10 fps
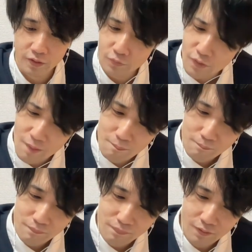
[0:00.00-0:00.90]
こ
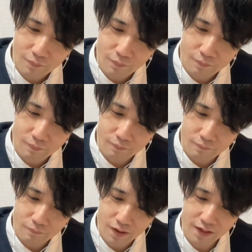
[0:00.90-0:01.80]
んな、
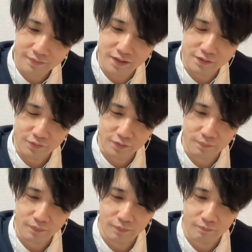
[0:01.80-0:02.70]
わかんないですよね、
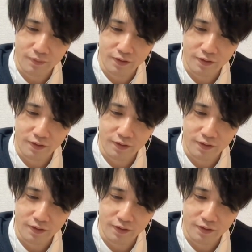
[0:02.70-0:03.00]
僕ほんまに。